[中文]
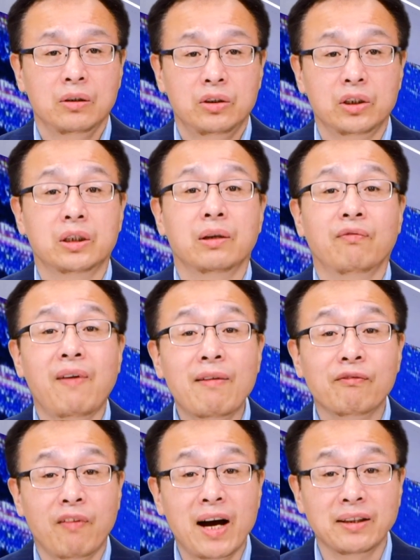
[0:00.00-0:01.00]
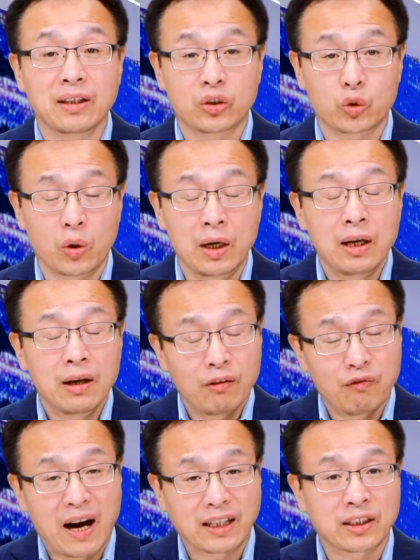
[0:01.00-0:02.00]
只是泛泛的说
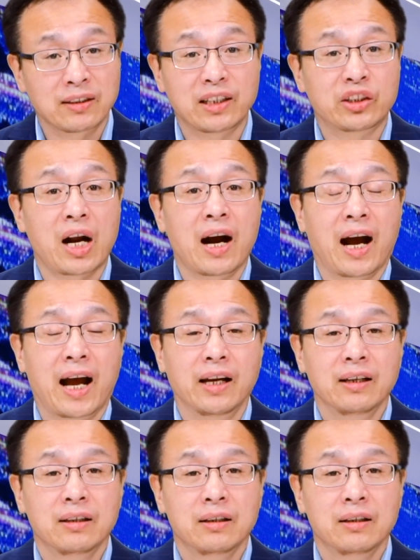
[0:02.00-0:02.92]
发生在上海。